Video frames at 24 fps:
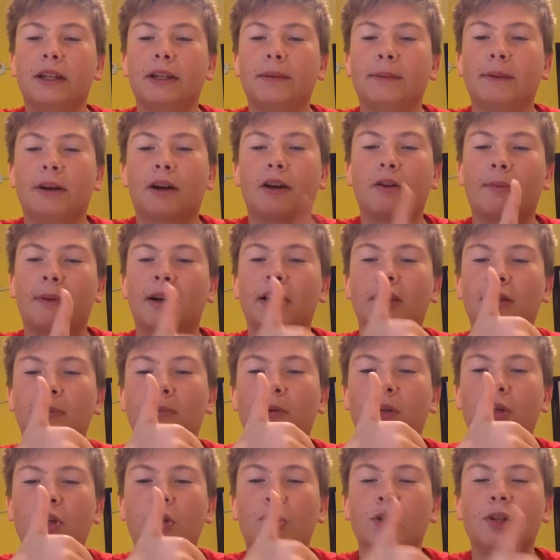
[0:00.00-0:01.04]
mi raccomando
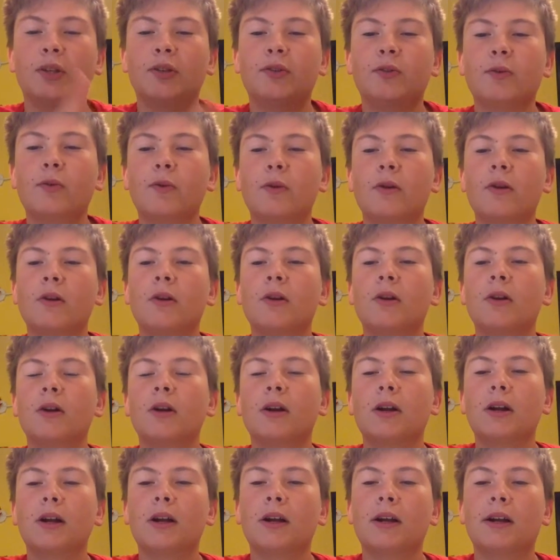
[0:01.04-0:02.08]
pollicioni in su
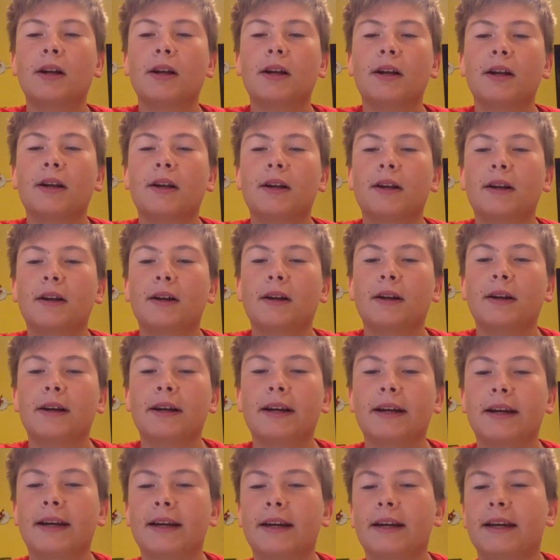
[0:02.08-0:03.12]

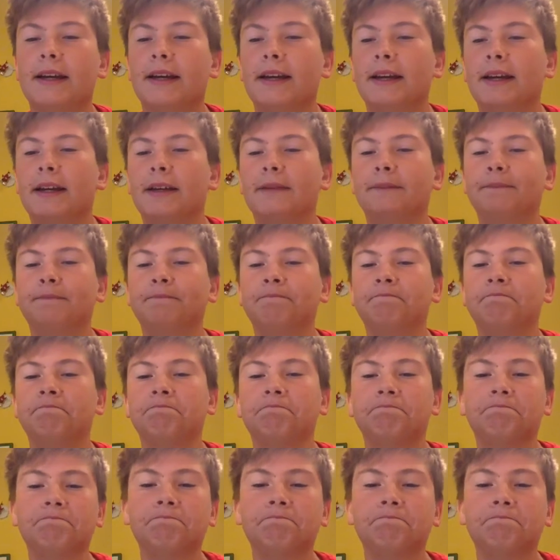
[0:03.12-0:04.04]
e mm,